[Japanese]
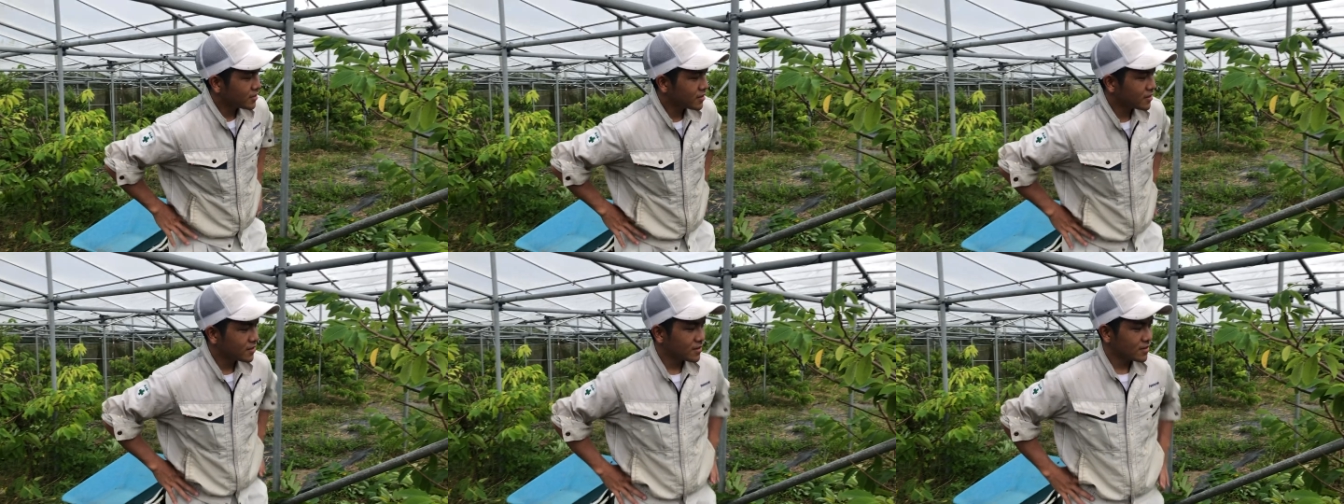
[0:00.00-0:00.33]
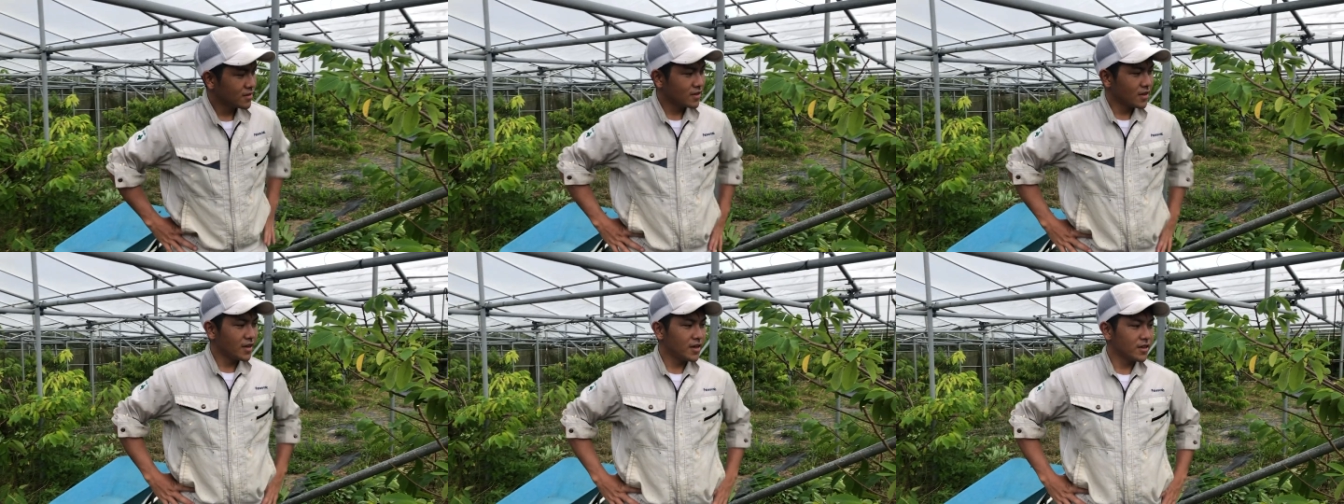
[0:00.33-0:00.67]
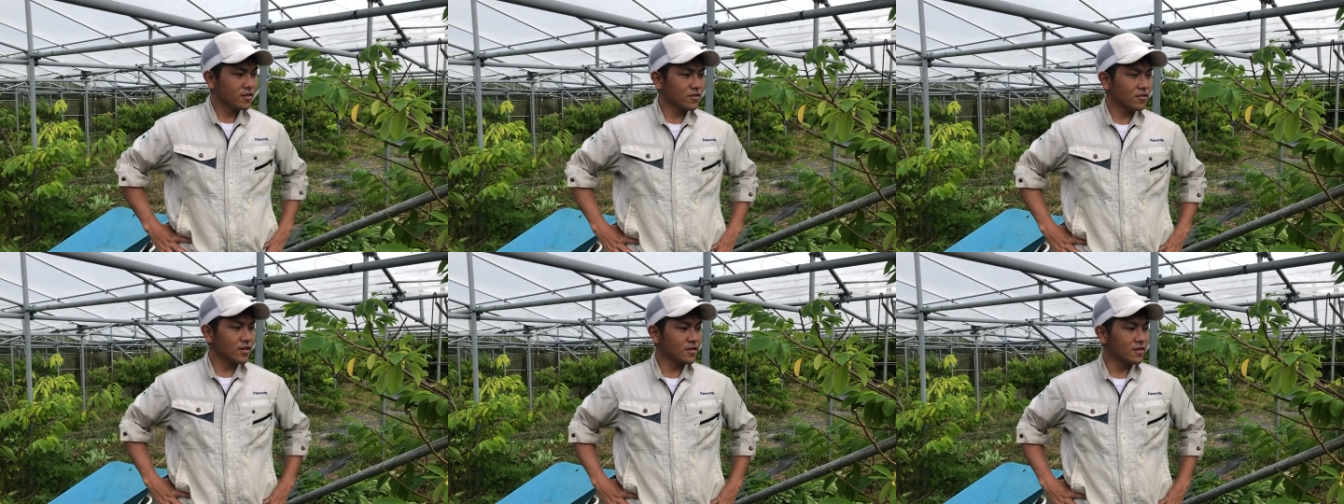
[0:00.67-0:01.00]
す
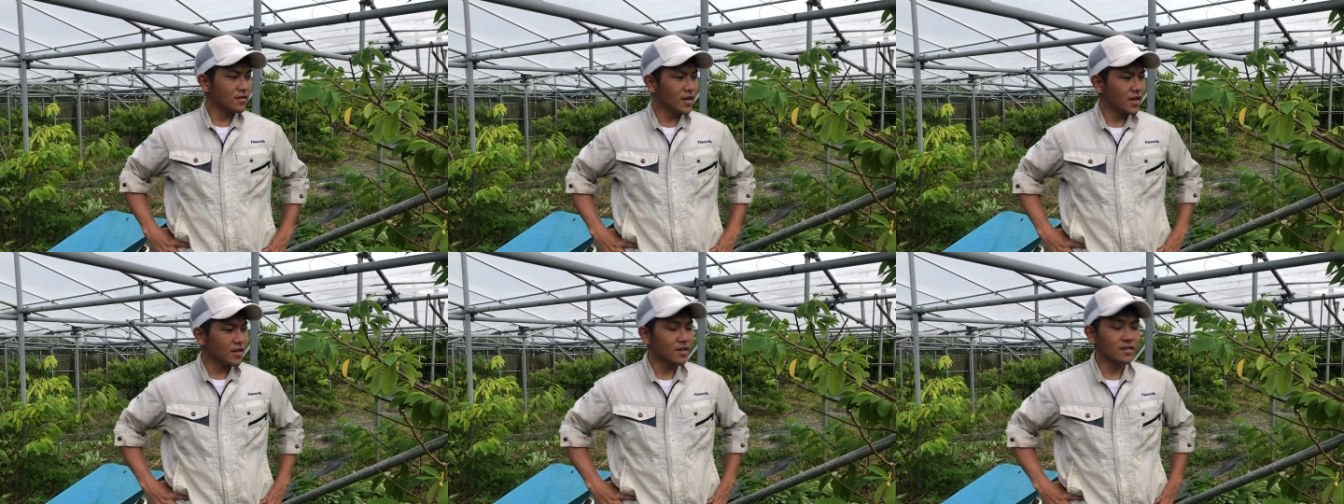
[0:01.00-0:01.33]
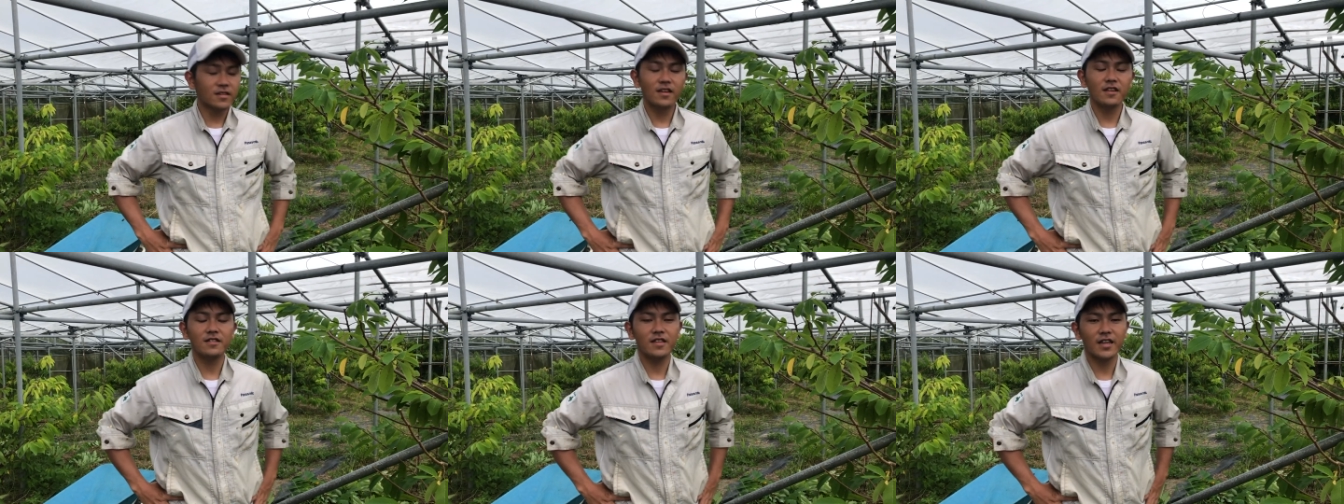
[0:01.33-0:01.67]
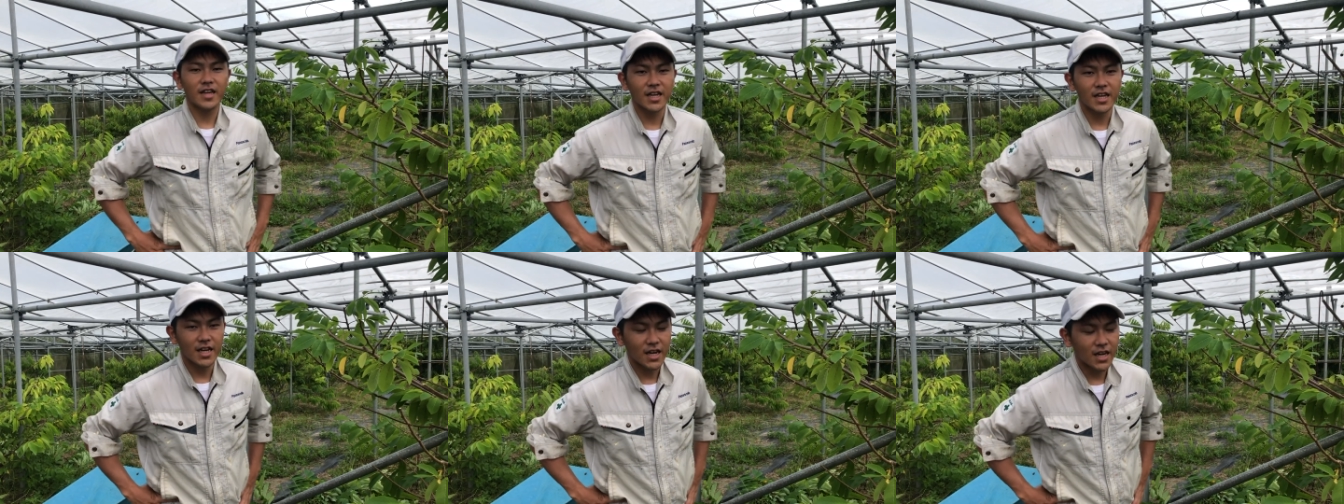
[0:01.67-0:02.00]
えー、っとですね夏剪
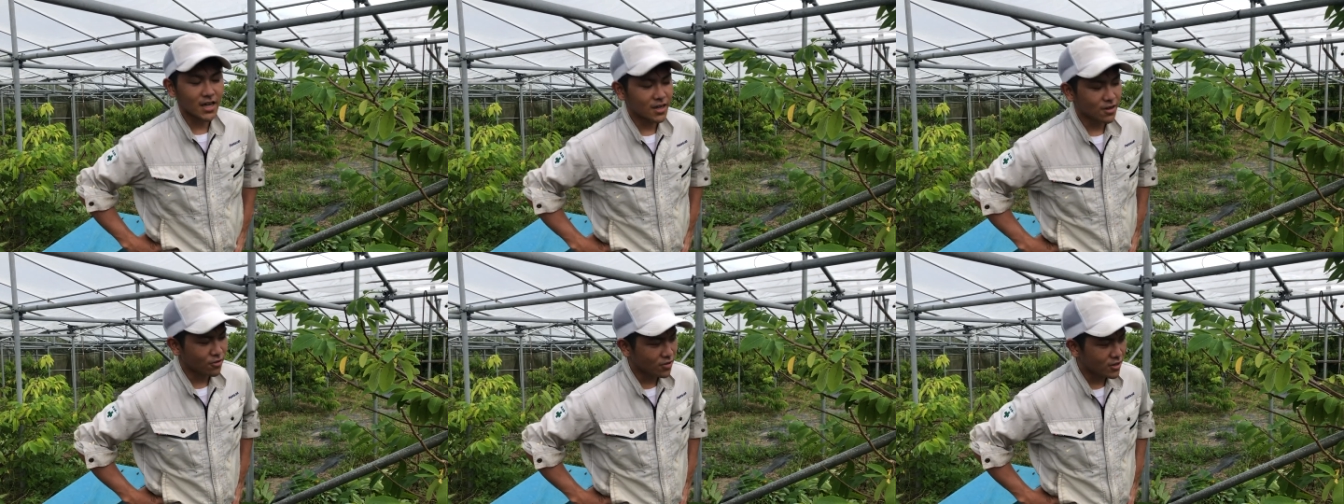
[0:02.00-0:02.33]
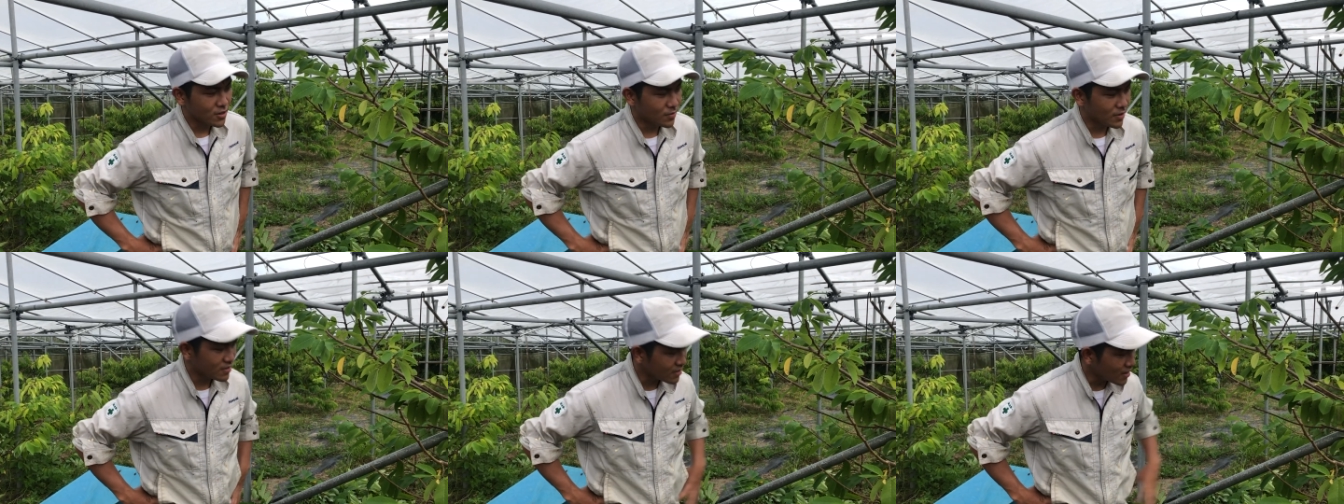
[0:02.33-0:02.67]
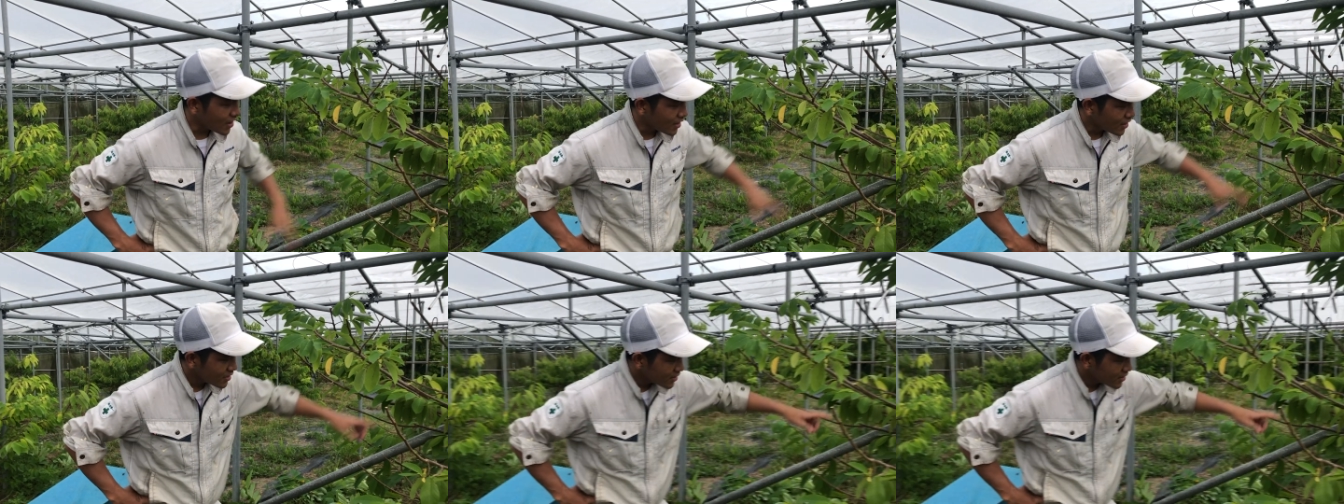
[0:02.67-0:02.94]
定が終わりました